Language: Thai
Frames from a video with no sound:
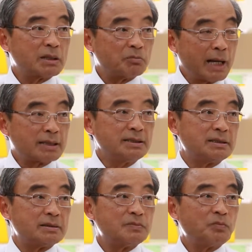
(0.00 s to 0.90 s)
นมากขึ้
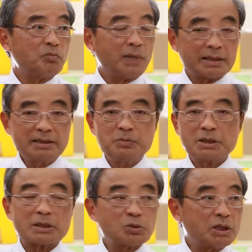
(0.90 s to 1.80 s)
นมากขึ้น
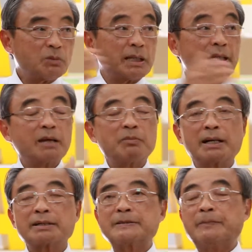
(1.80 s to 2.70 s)
เพื่อกระตุ้นให้มันเร่ง
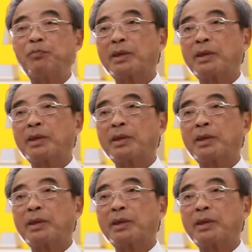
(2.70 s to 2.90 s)
มากขึ้น